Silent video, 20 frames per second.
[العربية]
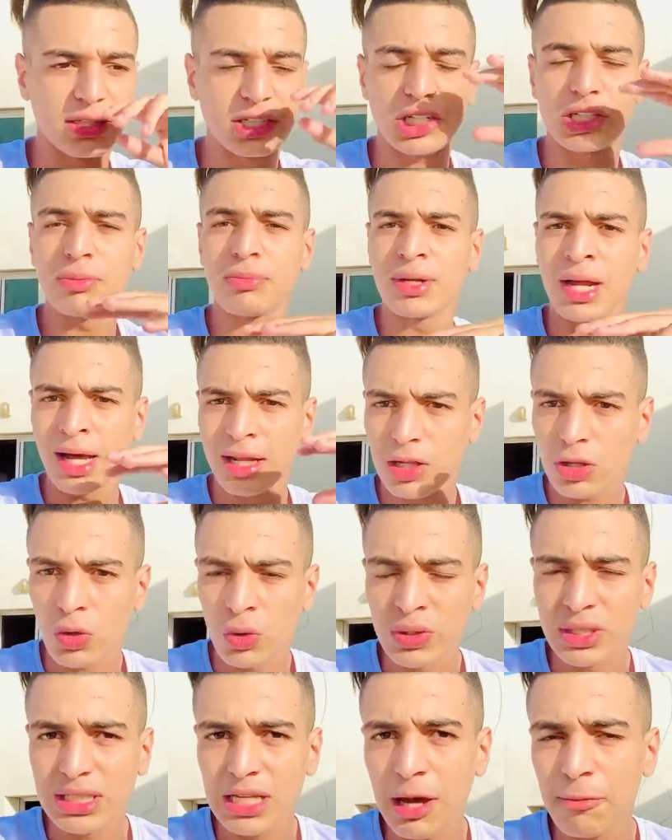تخدم لنا هذا
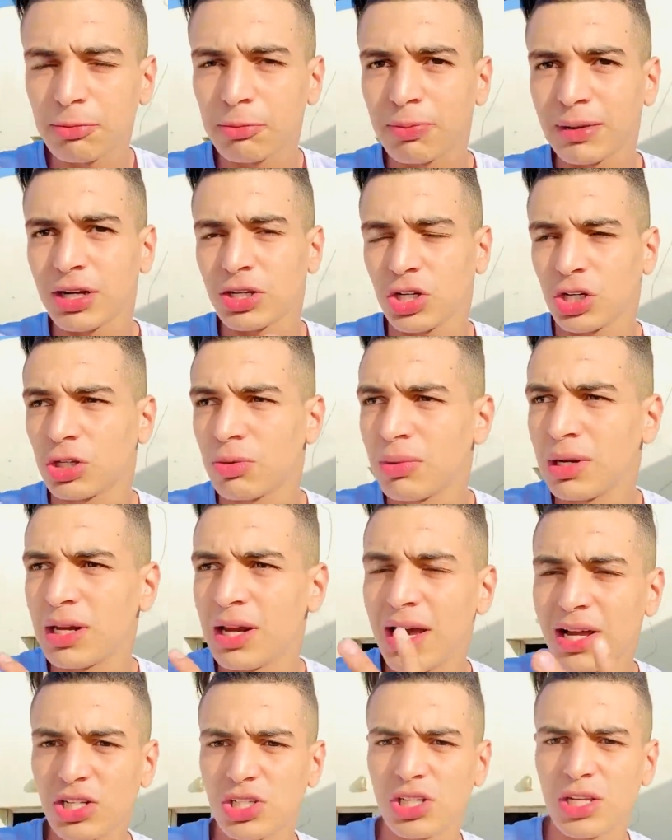الكونسيبت بغيناك تخدم لينا
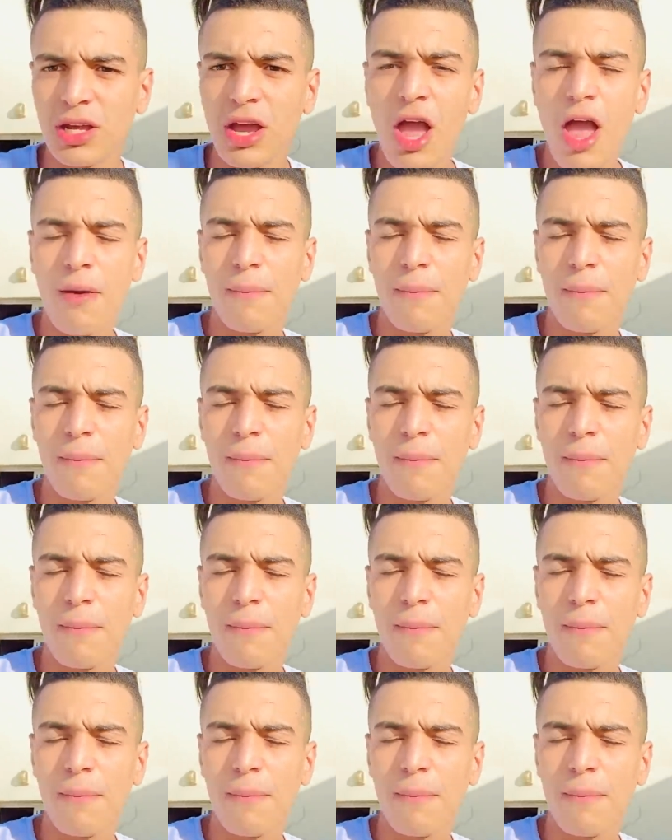هذا الشيء